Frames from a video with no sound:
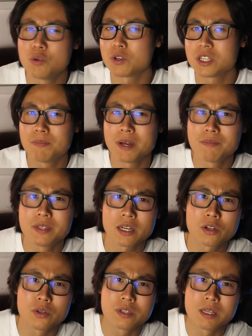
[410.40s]
commencez pas à me
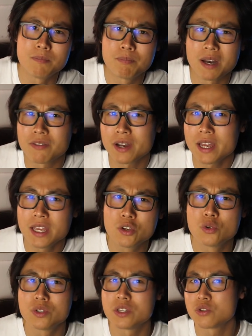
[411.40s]
dire que c'est pas vrai et
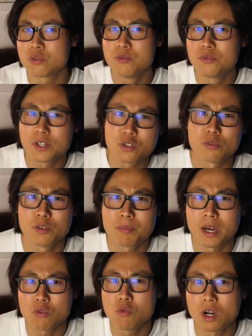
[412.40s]
que c'est ce que vous faites sur votre
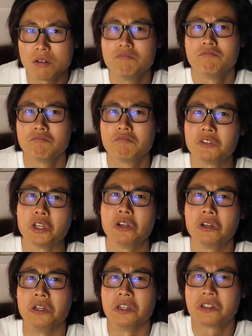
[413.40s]
parcours, hein.
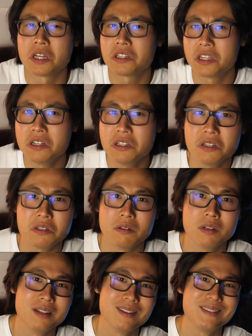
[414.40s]
C'est les stats qui le disent.
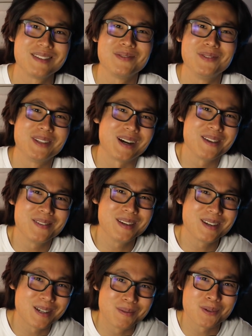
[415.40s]
Si vous drivez
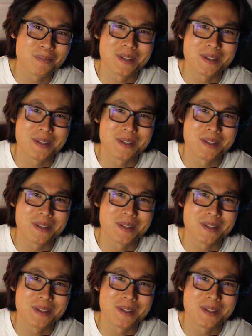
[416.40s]
comme sur le